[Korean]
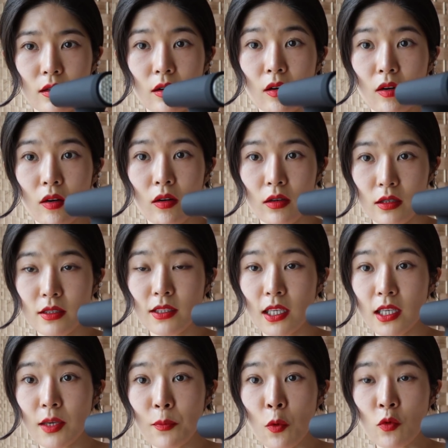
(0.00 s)
어 이제
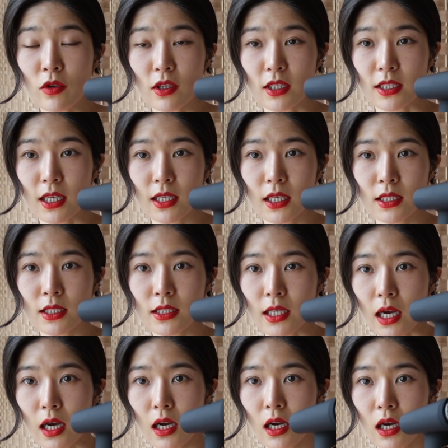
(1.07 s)
이게 본격 2단계 시작